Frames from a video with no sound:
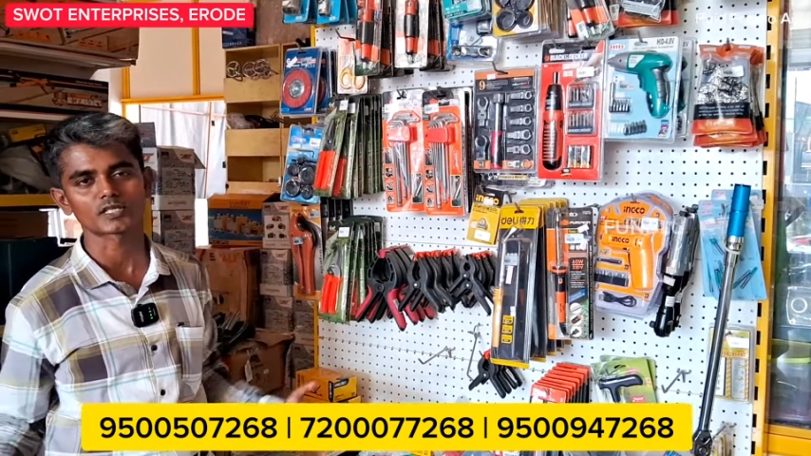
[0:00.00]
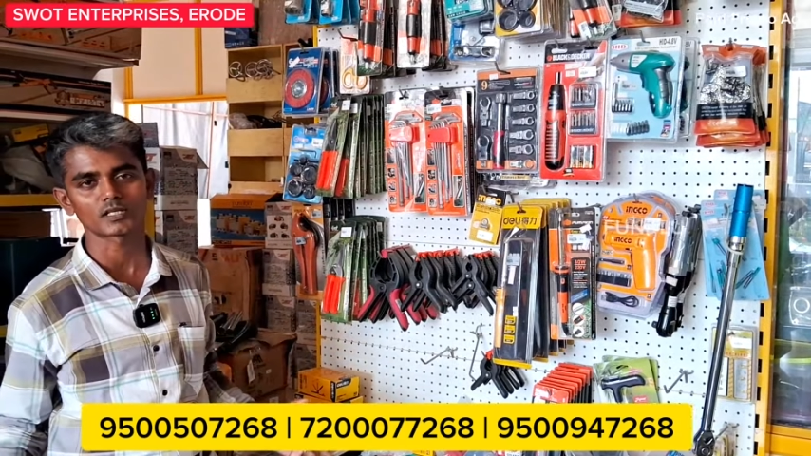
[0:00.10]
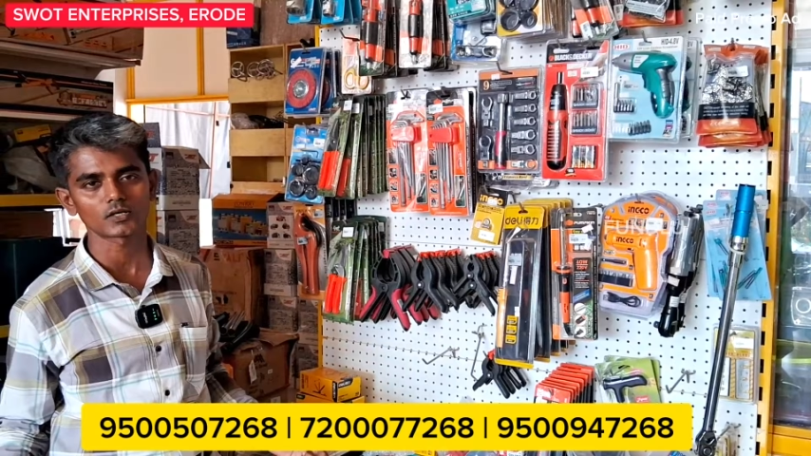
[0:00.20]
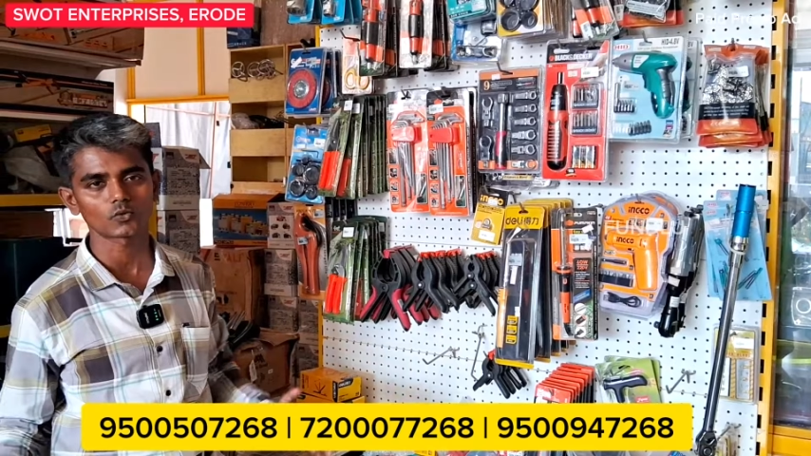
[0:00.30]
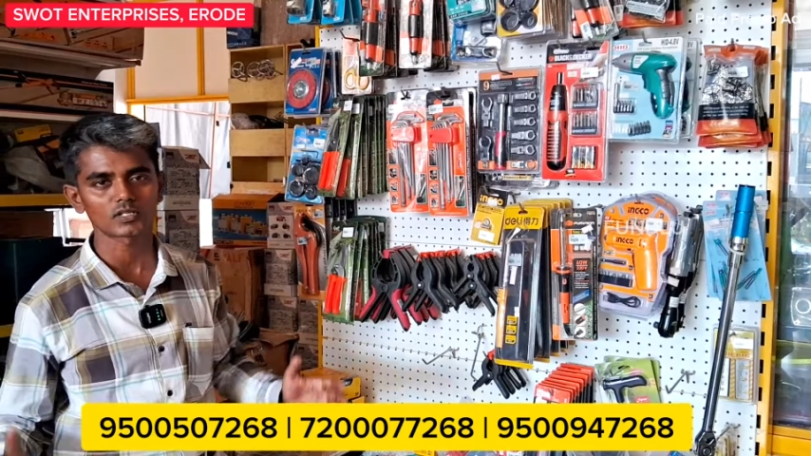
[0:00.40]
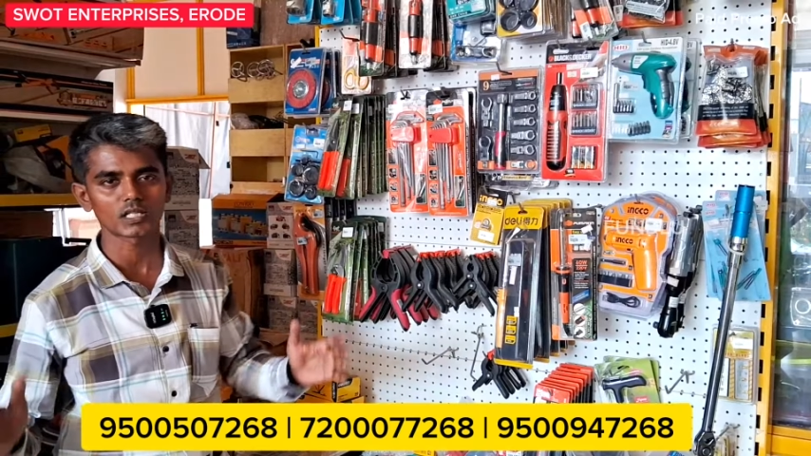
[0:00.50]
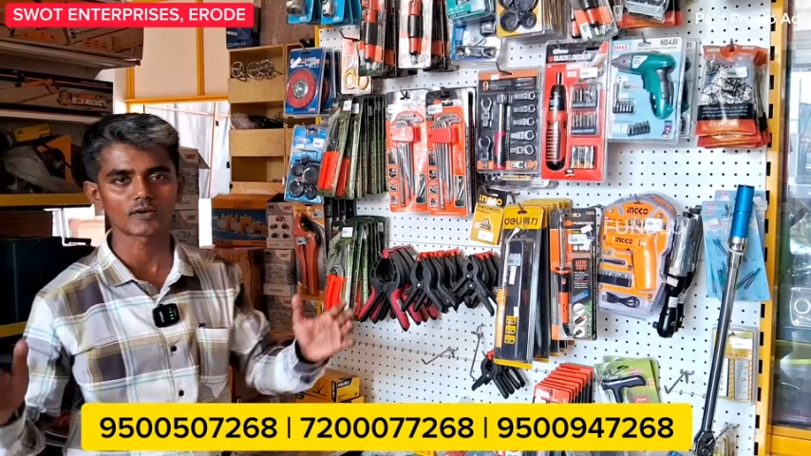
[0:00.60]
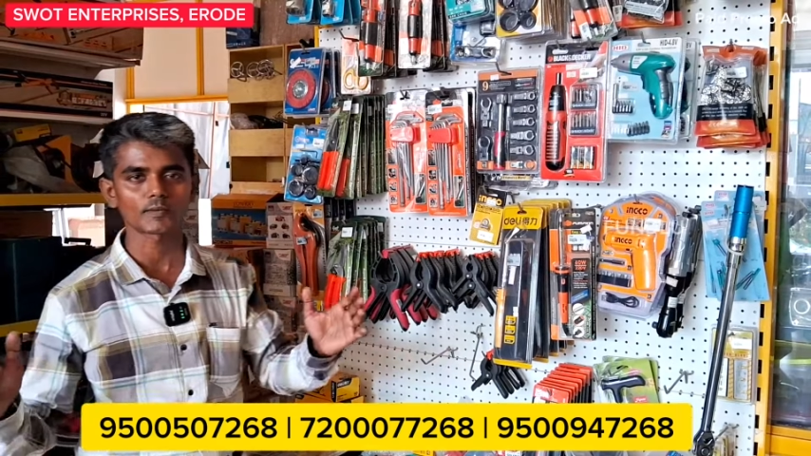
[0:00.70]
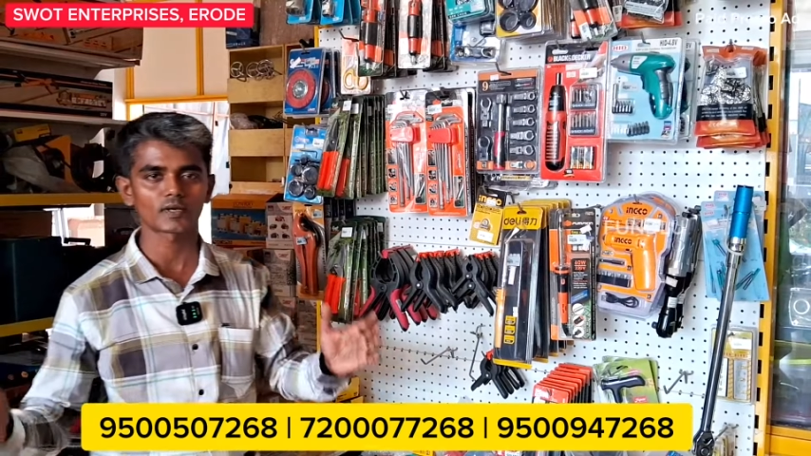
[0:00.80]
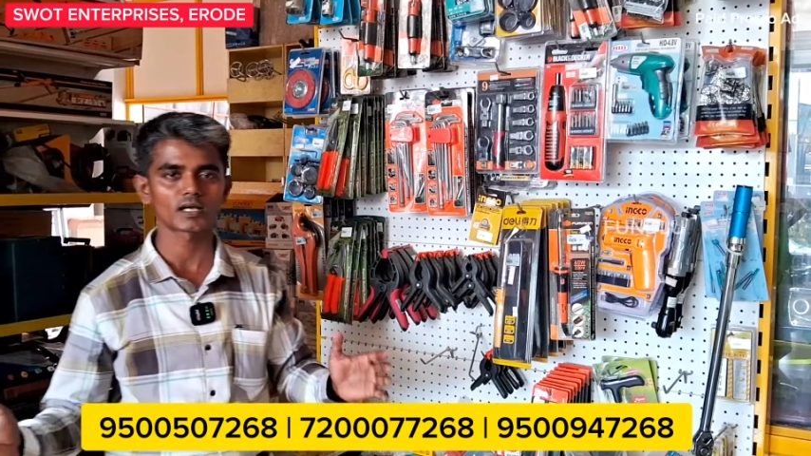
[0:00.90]
இருக்குது உங்களுக்கு தேவை
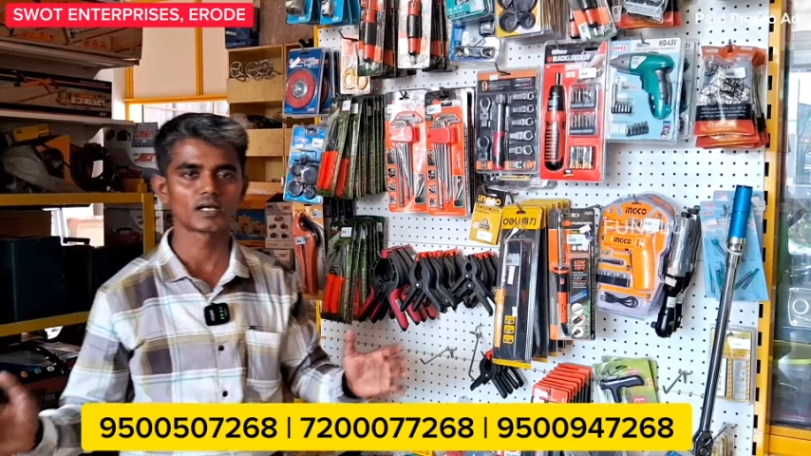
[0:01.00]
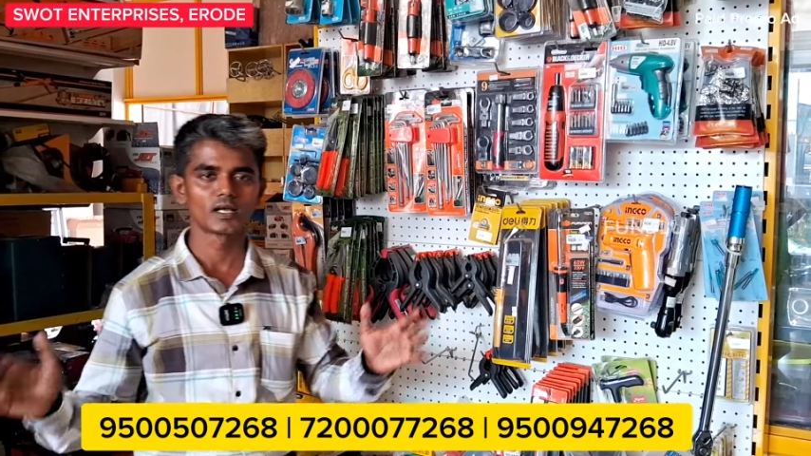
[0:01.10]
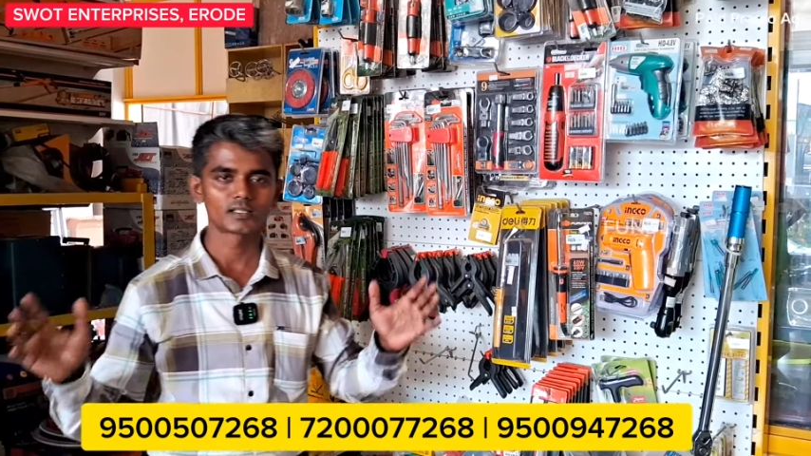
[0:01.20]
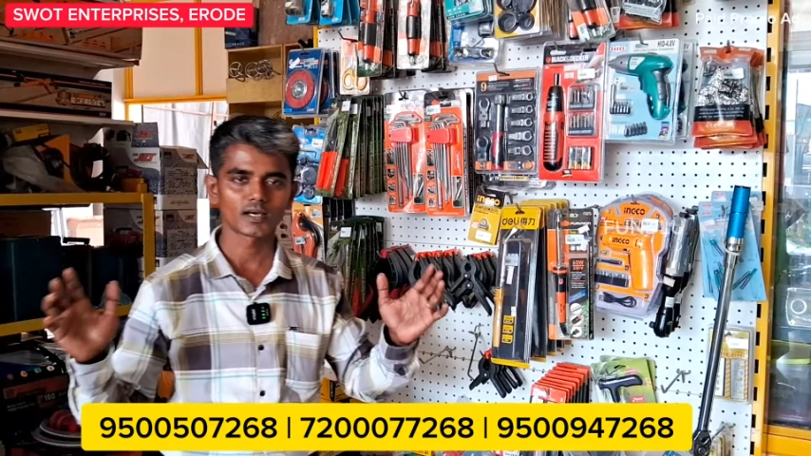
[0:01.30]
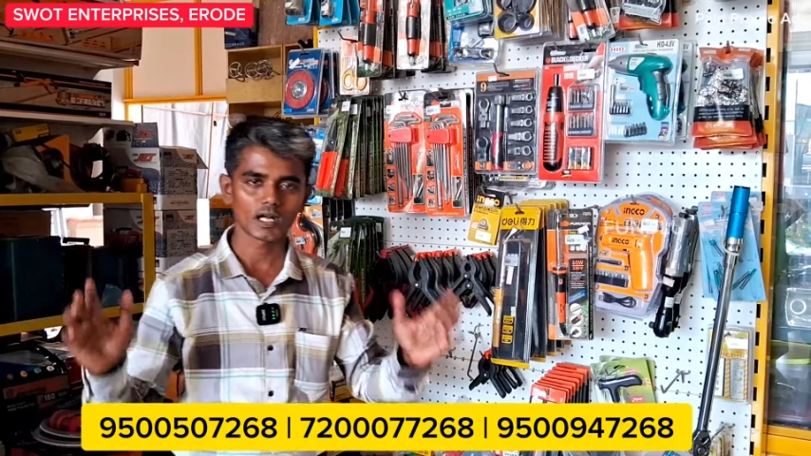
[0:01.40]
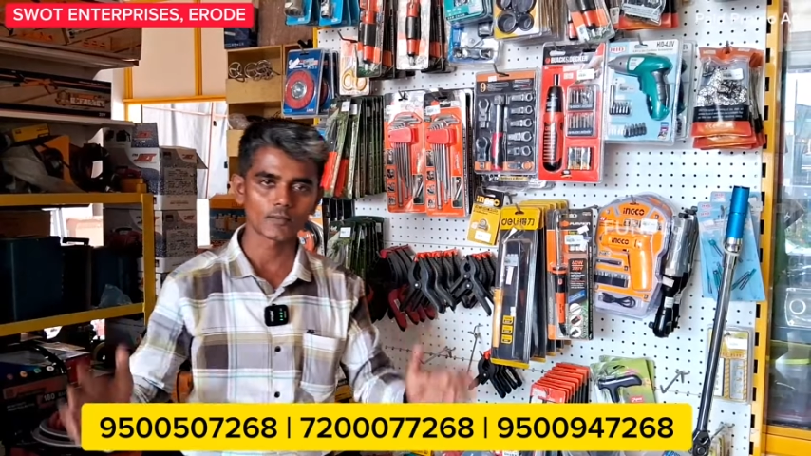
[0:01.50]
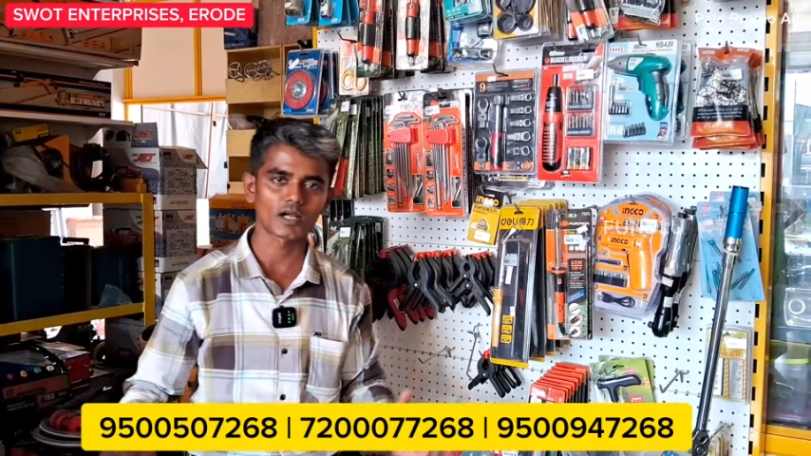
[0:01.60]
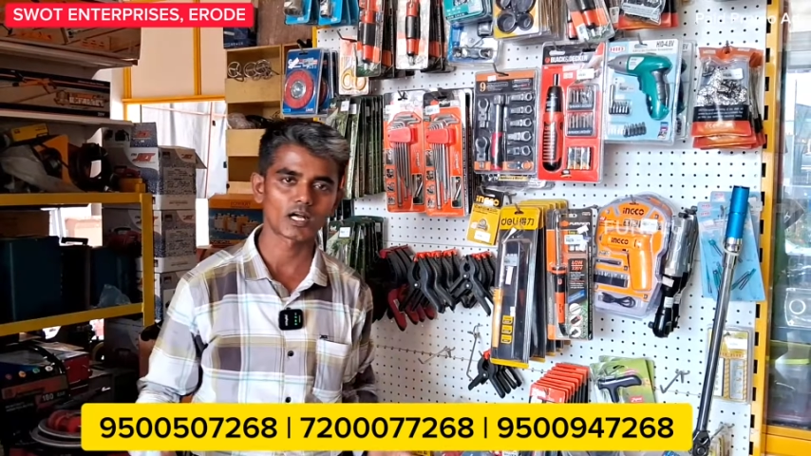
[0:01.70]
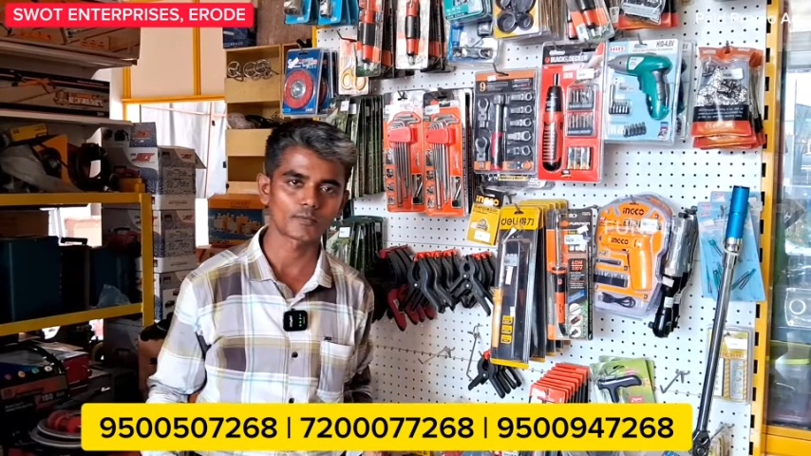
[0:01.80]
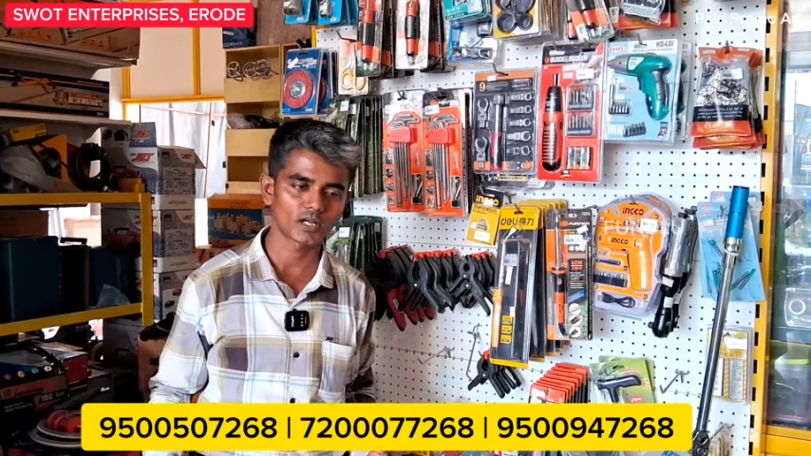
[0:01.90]
அப்படின்னா தாராளமாக
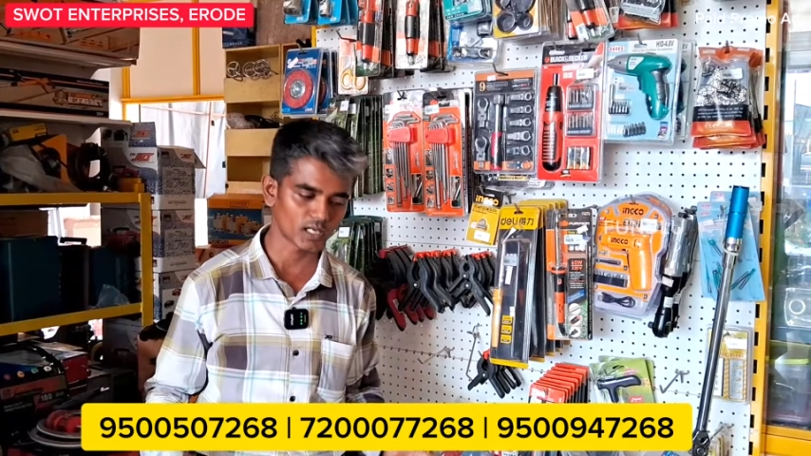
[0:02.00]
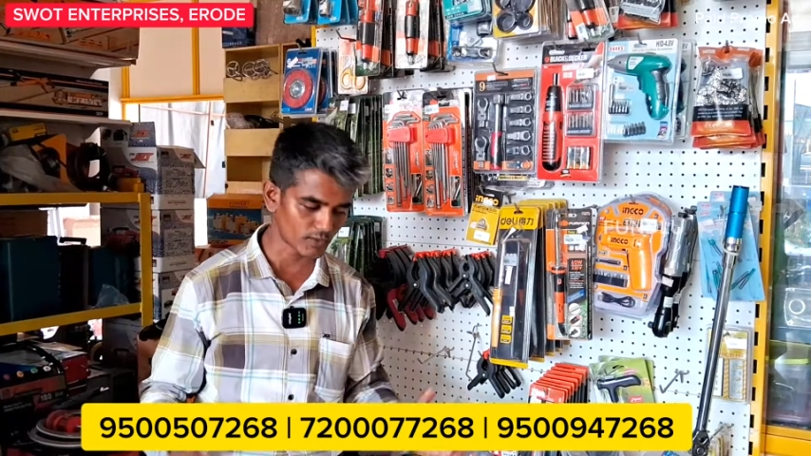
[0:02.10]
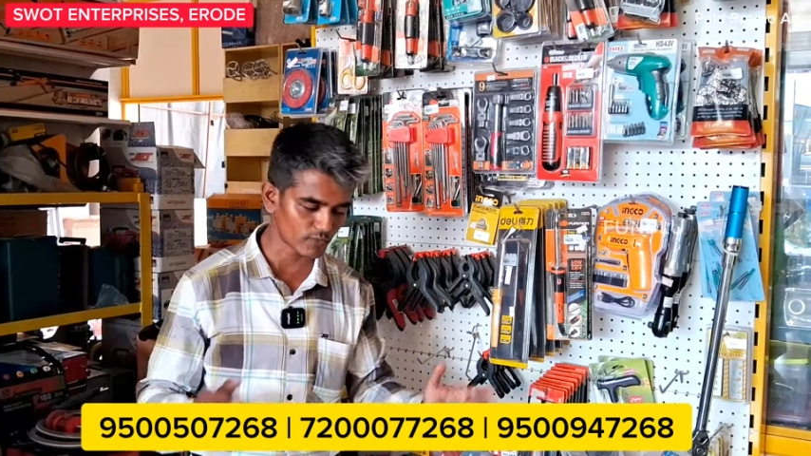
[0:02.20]
ஆன் பண்ணுங்க